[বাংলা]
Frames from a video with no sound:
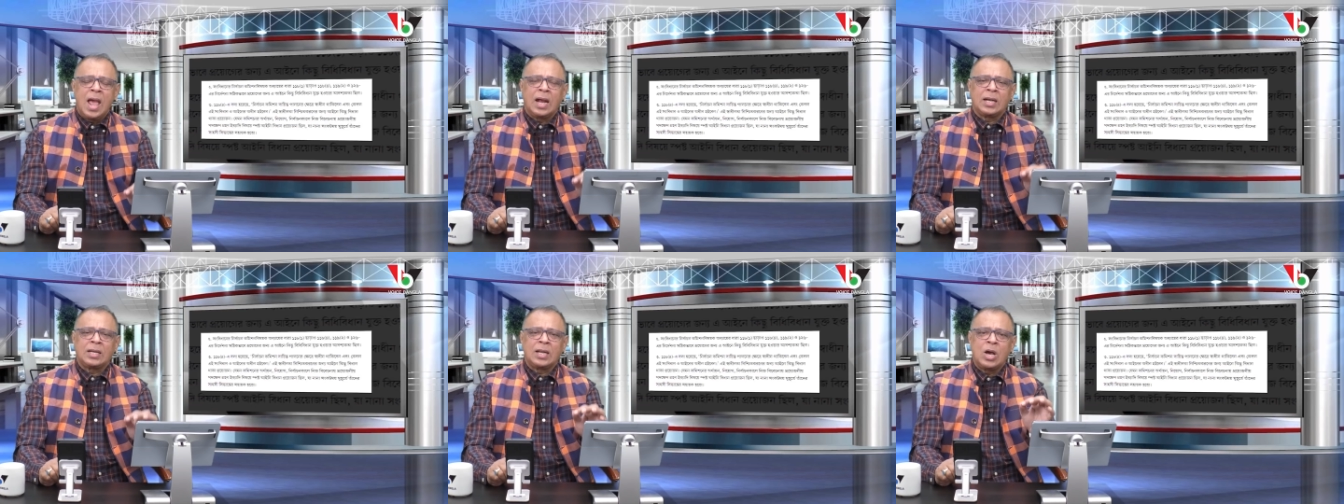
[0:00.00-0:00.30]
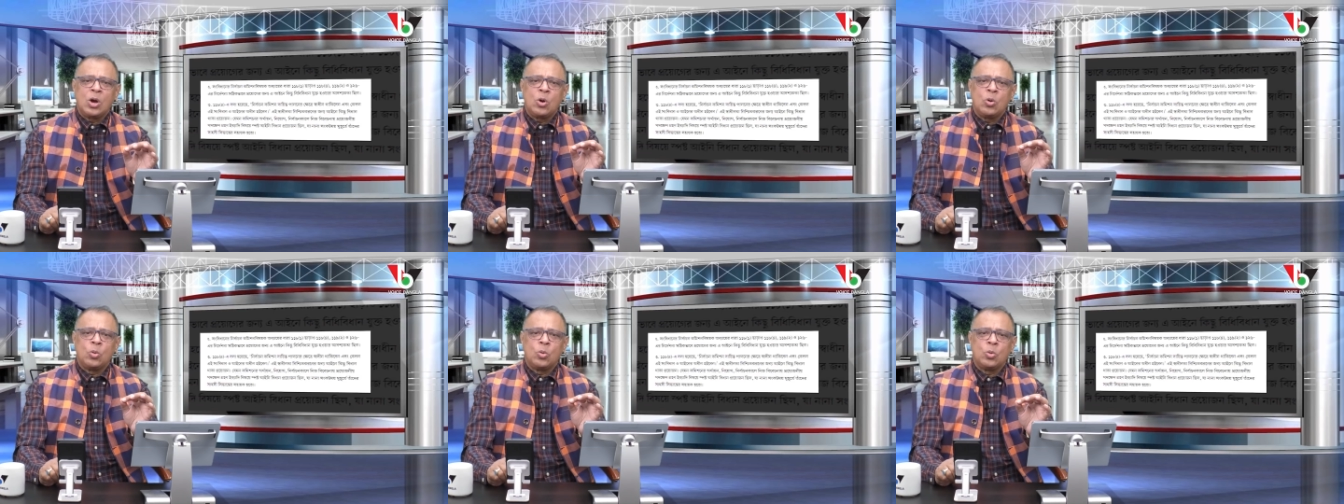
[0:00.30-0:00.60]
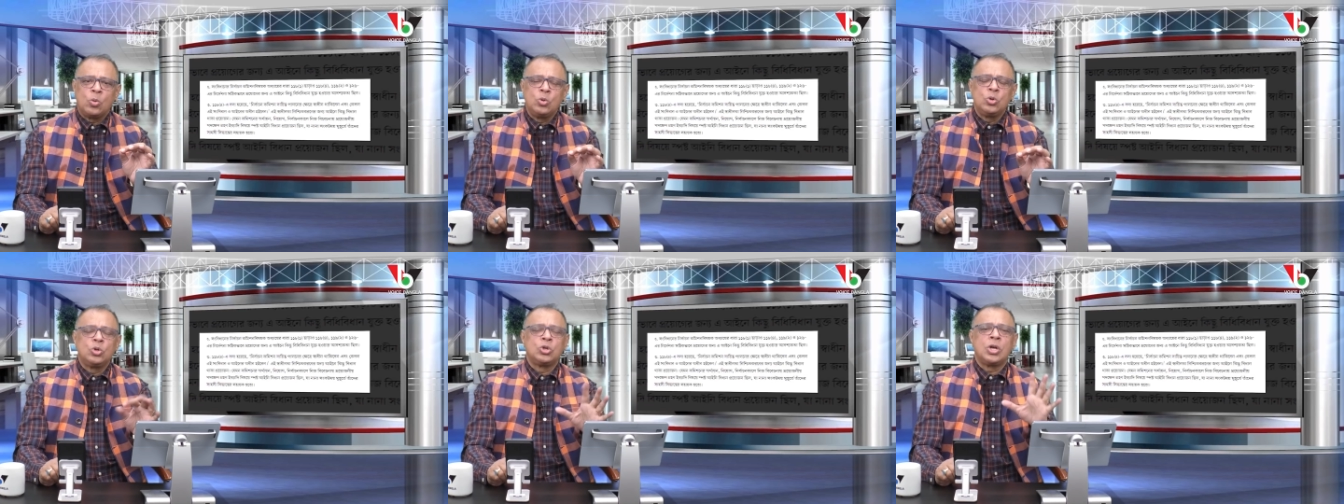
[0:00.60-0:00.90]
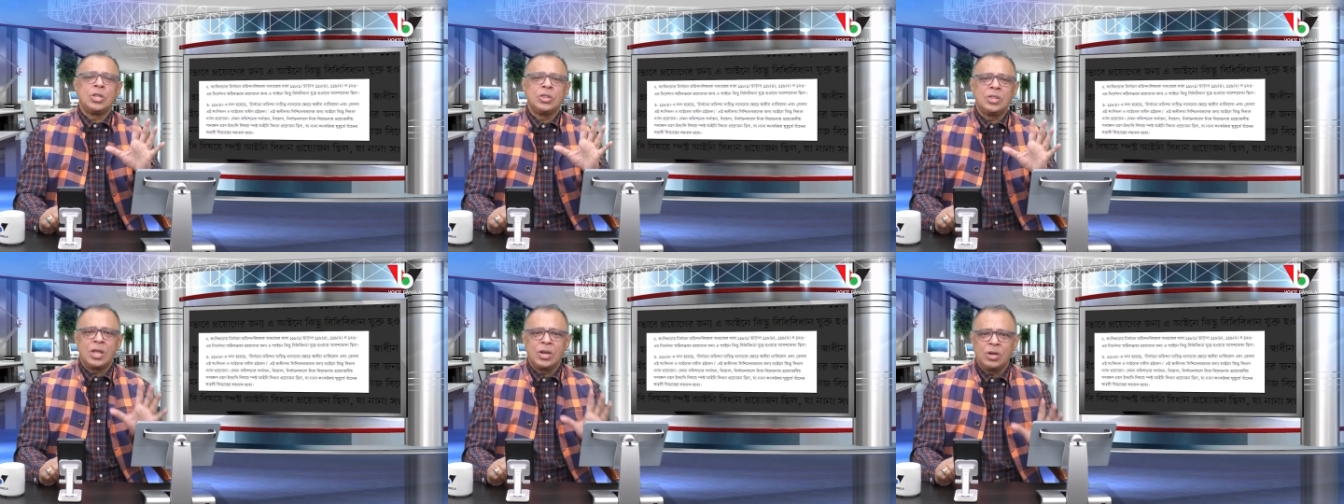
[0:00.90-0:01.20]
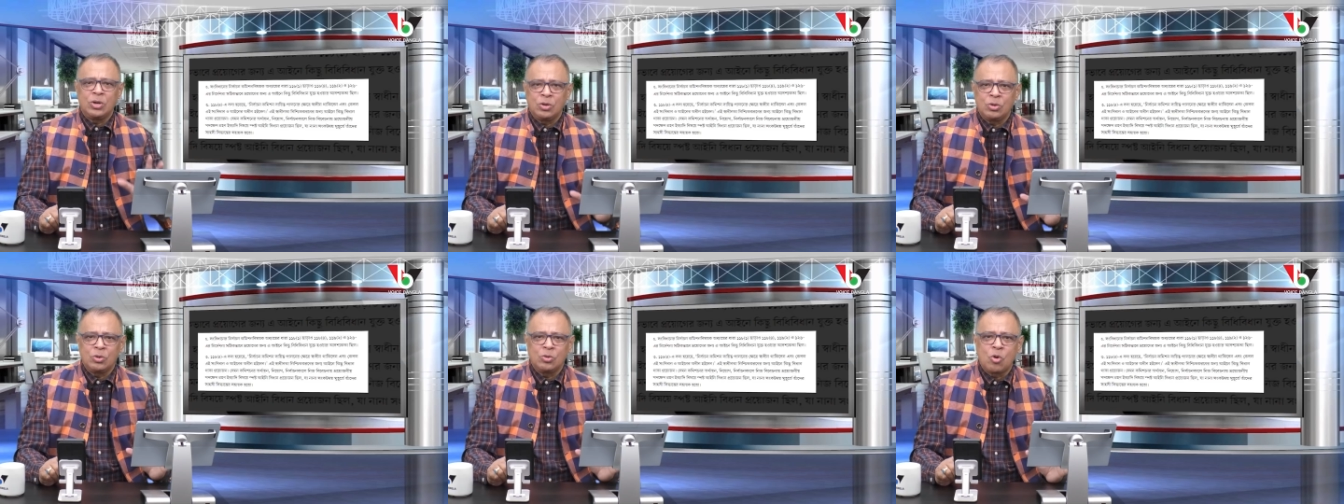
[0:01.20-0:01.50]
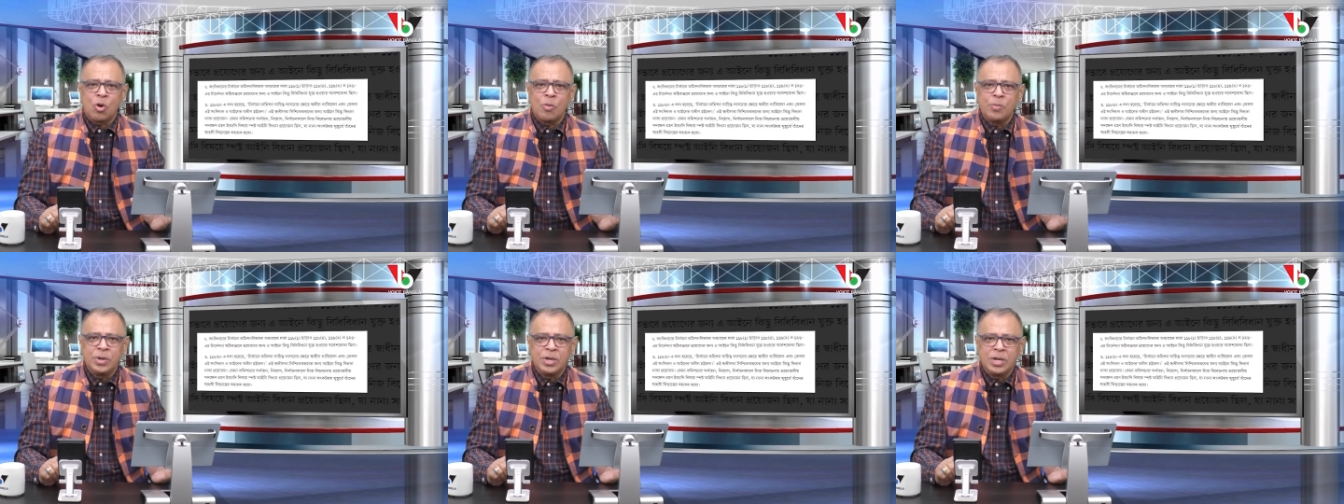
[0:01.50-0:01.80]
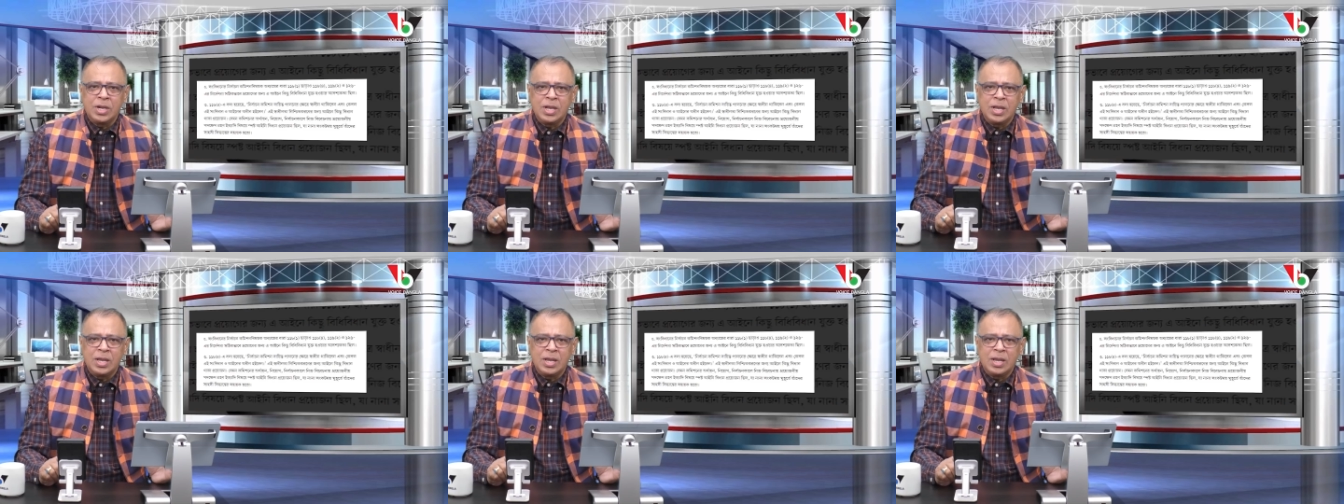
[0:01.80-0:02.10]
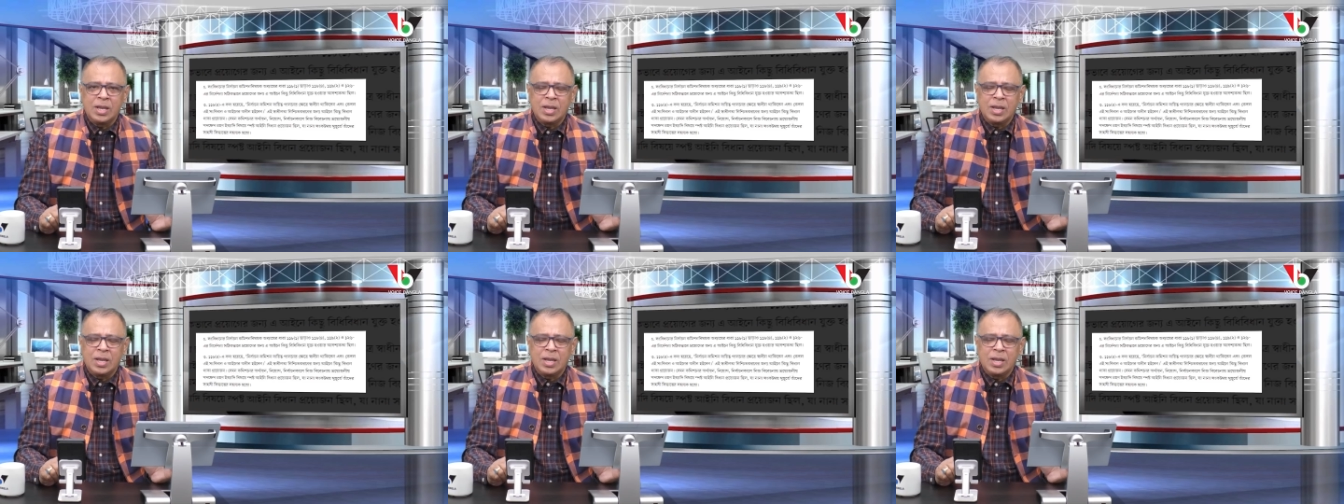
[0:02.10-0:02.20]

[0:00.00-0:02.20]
একটা অনুসন্ধান কমিটি